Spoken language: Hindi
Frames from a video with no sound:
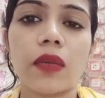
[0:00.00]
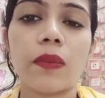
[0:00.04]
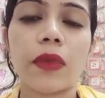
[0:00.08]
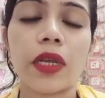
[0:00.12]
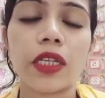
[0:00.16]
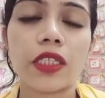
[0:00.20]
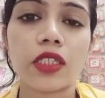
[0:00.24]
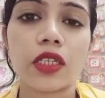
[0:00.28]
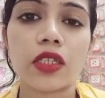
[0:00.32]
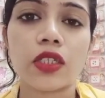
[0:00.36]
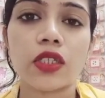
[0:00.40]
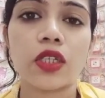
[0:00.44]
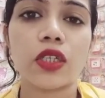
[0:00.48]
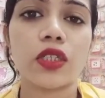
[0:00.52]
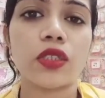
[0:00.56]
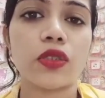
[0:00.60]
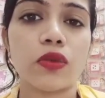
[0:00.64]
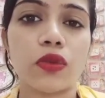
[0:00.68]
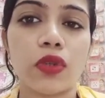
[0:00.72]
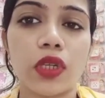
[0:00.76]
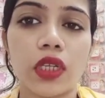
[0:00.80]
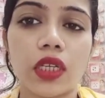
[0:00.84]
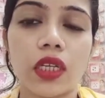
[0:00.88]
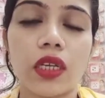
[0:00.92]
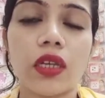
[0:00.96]
मैचिंग की
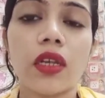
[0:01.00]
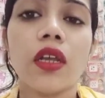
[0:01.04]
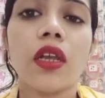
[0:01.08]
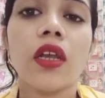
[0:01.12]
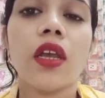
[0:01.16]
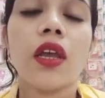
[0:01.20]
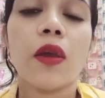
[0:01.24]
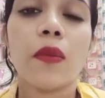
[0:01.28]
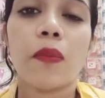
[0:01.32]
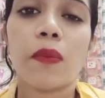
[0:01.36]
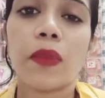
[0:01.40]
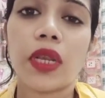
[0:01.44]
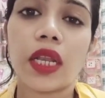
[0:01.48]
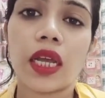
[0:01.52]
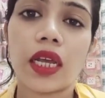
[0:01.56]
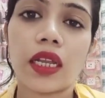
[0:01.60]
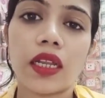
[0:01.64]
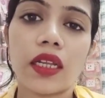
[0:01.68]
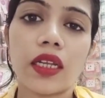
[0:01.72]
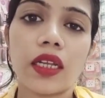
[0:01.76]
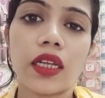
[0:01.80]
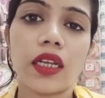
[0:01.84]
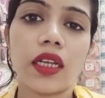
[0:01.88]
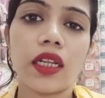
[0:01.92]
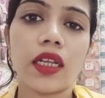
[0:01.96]
चूड़ी की
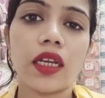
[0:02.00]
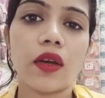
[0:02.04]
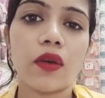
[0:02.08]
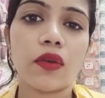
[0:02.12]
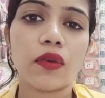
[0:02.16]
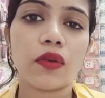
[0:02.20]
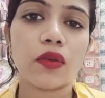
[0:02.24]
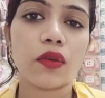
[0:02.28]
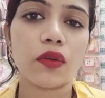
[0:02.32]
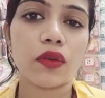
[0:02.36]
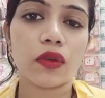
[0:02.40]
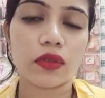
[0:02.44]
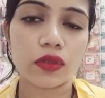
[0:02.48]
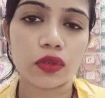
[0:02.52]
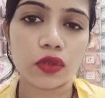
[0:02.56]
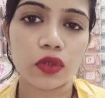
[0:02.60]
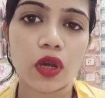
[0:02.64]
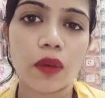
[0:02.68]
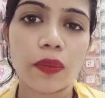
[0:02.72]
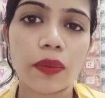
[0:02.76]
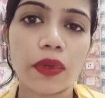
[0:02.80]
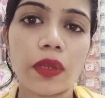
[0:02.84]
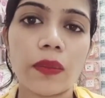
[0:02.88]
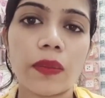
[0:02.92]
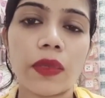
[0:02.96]
मिलाने के लिए उनको
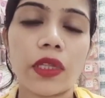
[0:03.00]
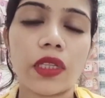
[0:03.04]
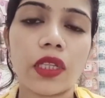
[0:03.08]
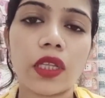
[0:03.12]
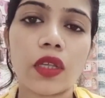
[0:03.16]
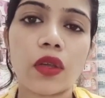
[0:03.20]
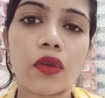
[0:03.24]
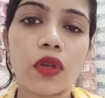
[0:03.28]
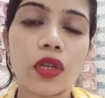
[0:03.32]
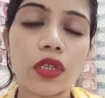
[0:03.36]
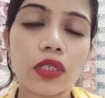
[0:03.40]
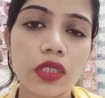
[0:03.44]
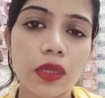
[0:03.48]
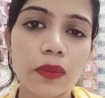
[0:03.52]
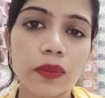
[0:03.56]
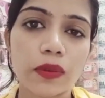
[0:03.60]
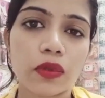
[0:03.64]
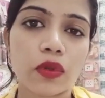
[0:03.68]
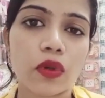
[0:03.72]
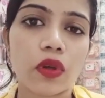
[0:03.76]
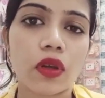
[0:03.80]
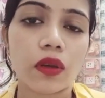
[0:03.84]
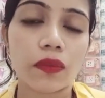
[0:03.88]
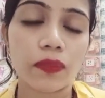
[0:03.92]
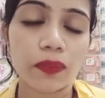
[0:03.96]
शॉप नहीं मिलती क्योंकि सब
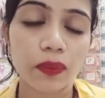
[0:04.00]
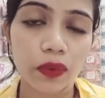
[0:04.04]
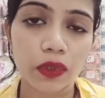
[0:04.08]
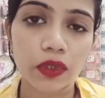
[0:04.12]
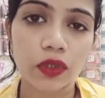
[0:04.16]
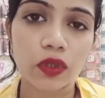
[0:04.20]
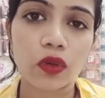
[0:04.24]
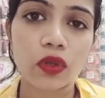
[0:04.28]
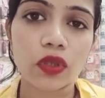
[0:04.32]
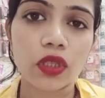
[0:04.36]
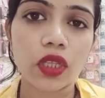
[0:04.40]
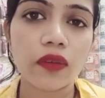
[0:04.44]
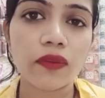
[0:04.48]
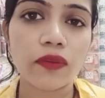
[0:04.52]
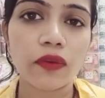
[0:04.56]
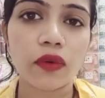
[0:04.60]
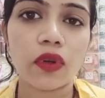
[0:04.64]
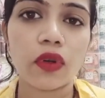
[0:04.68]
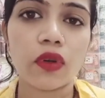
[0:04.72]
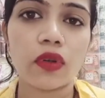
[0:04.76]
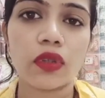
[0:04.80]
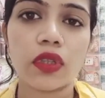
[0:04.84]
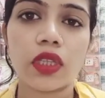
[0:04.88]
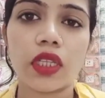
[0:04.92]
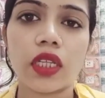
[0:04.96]
शॉप जो होती है
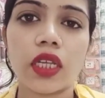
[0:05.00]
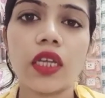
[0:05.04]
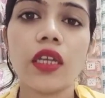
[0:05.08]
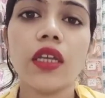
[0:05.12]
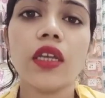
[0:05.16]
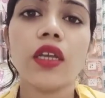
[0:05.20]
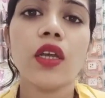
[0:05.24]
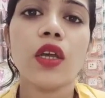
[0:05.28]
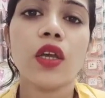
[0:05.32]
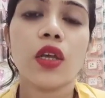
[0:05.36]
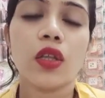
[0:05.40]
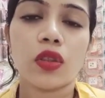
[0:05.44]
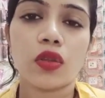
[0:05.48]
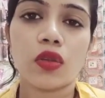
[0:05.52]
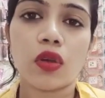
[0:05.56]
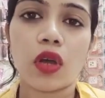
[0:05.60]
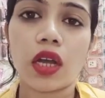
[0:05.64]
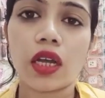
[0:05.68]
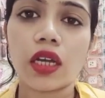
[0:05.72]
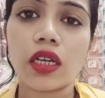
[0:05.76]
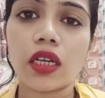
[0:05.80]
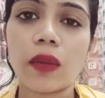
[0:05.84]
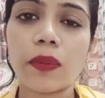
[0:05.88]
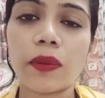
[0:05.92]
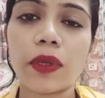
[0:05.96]
फुल होती हैं तो
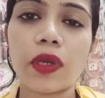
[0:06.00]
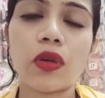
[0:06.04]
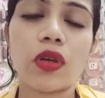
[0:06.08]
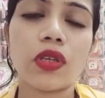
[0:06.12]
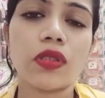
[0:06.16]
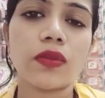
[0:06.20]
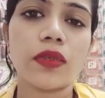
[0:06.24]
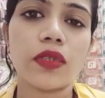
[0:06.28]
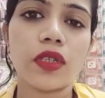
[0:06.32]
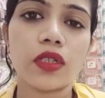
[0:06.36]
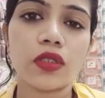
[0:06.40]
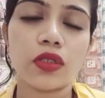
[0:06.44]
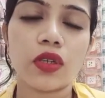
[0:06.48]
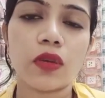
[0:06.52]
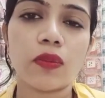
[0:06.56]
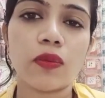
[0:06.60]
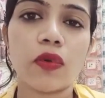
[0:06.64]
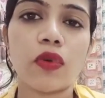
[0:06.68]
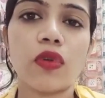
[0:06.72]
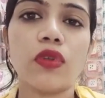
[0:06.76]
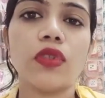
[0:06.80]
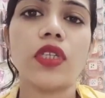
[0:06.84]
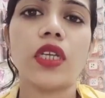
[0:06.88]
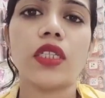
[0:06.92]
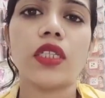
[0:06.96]
अगर आपकी कॉस्मेटिक
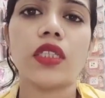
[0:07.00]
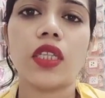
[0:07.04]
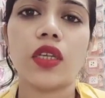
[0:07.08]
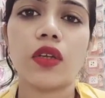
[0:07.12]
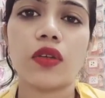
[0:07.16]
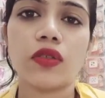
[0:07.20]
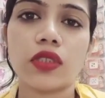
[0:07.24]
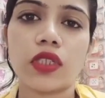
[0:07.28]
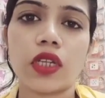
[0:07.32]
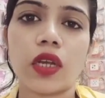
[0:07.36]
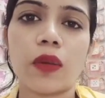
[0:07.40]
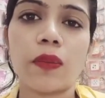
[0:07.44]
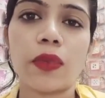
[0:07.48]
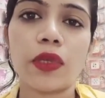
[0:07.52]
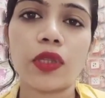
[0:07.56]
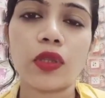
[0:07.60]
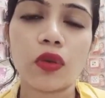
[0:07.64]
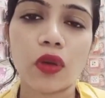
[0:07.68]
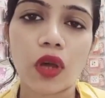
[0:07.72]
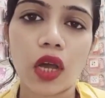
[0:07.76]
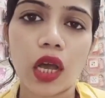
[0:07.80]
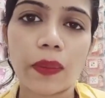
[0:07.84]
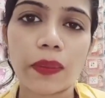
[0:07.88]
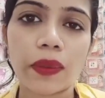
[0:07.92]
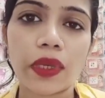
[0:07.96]
शॉप खुल जाती है उस टाइम पर
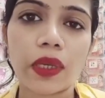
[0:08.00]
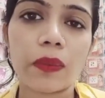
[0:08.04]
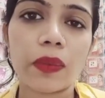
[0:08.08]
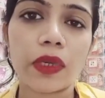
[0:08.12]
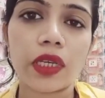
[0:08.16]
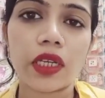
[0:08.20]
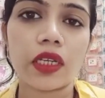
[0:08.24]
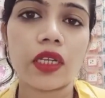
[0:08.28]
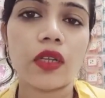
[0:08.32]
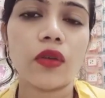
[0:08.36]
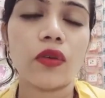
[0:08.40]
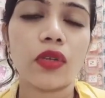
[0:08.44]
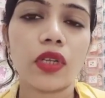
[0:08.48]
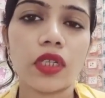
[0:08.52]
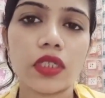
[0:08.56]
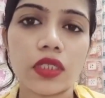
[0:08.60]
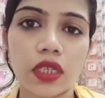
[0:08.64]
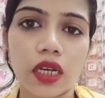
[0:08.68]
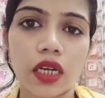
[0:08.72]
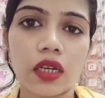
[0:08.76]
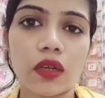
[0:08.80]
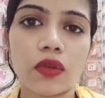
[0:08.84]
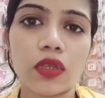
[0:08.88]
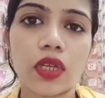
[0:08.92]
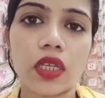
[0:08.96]
तो आपकी बिक्री होना
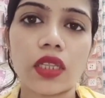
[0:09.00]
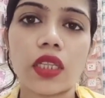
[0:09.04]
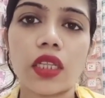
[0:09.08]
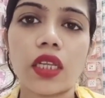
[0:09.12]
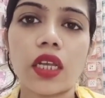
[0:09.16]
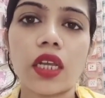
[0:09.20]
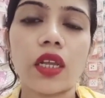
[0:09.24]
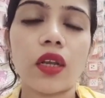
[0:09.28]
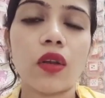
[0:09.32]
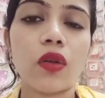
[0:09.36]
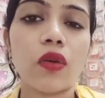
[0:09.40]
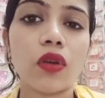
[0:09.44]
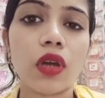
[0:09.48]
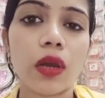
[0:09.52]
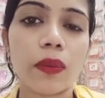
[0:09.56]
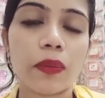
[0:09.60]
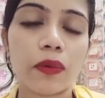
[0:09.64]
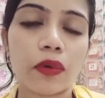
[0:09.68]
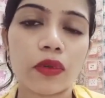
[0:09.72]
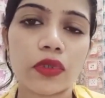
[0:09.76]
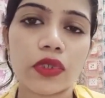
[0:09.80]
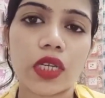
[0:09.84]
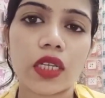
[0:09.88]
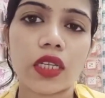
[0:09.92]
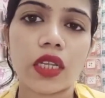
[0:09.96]
स्टार्ट हो जाती है लोग
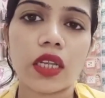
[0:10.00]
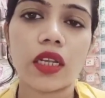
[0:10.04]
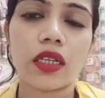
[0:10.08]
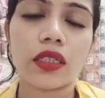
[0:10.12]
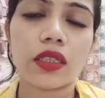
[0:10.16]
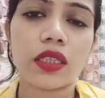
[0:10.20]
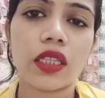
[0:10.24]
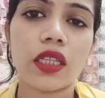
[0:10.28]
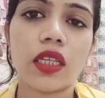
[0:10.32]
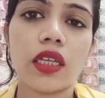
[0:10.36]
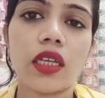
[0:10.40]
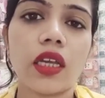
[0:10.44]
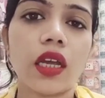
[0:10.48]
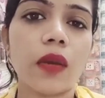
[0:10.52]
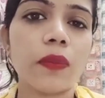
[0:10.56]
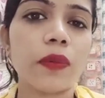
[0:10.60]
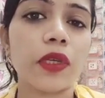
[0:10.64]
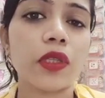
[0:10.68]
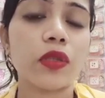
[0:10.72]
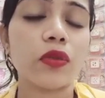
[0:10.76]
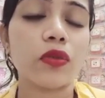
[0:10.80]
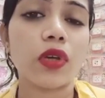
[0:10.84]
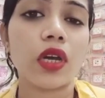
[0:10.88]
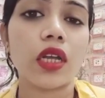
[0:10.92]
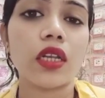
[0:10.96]
आपको जाने लगते हैं
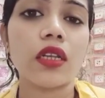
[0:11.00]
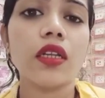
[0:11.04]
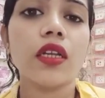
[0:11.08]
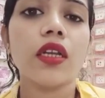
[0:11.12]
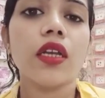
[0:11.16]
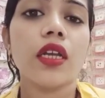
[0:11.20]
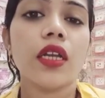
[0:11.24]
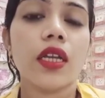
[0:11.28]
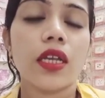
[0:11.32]
आपकी दुकान